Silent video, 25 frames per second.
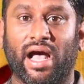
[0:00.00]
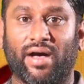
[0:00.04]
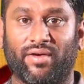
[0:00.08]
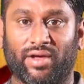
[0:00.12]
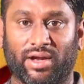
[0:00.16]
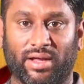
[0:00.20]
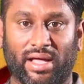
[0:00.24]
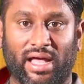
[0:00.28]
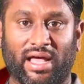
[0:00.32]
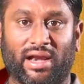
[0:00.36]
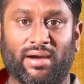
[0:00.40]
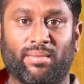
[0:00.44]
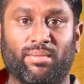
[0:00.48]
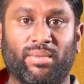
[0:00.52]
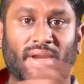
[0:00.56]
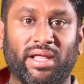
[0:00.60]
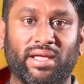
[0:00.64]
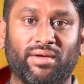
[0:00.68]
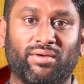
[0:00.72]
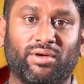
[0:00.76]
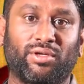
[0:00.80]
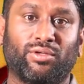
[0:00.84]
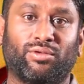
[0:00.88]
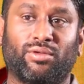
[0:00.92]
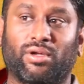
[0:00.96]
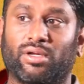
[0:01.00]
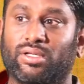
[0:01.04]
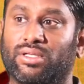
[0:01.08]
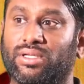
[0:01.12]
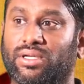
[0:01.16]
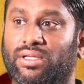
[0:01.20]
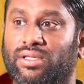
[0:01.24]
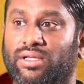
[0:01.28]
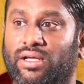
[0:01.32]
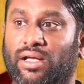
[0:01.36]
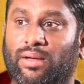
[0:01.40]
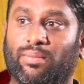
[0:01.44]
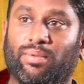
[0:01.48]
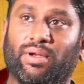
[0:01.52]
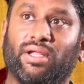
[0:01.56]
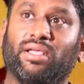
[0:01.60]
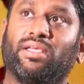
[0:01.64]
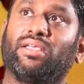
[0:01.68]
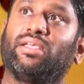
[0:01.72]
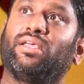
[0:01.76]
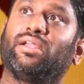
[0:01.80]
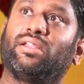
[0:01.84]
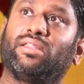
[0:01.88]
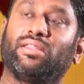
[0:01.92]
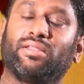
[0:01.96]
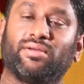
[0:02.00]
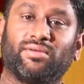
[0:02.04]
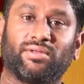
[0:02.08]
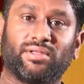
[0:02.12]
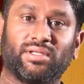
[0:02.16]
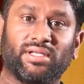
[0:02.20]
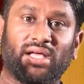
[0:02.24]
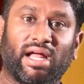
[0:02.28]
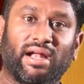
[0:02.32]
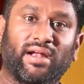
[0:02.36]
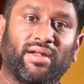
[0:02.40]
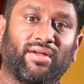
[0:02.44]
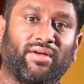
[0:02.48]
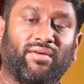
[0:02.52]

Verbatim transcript: அவர் அரண்மனையை விட்டு துரத்துனதுக்கப்புறம் இங்கேருந்து வந்து